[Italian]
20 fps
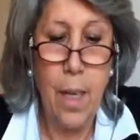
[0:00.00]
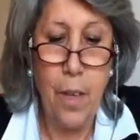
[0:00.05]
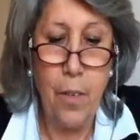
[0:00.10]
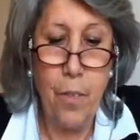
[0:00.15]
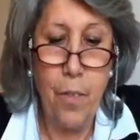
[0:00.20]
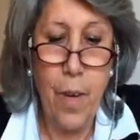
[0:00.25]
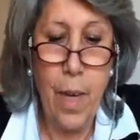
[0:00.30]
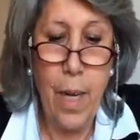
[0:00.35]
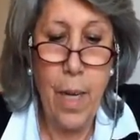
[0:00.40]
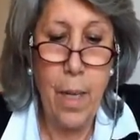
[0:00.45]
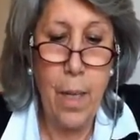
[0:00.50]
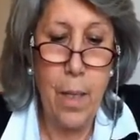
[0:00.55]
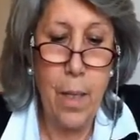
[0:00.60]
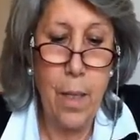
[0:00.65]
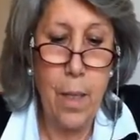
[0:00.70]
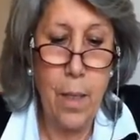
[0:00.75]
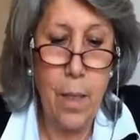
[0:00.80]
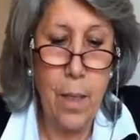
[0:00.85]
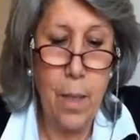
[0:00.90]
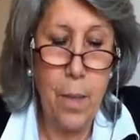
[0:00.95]
che
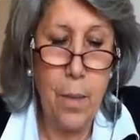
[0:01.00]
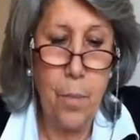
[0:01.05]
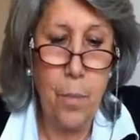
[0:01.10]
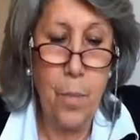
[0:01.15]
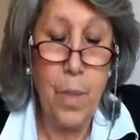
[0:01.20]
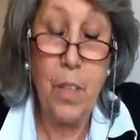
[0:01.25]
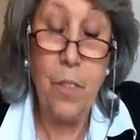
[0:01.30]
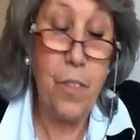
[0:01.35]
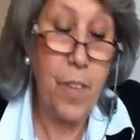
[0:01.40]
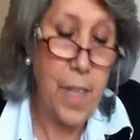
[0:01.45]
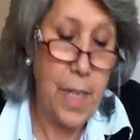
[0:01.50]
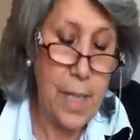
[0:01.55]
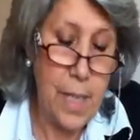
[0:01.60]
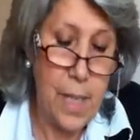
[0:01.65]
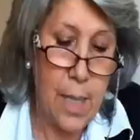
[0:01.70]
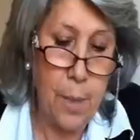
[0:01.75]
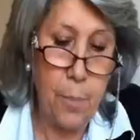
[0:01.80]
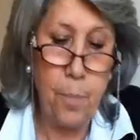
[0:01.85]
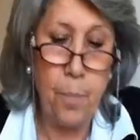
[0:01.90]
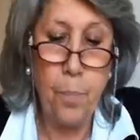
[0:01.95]
va eh,
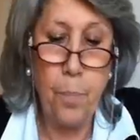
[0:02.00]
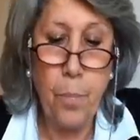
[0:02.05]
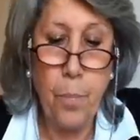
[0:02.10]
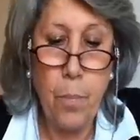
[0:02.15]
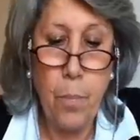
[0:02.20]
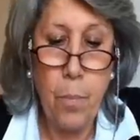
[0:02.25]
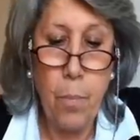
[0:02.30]
difesa.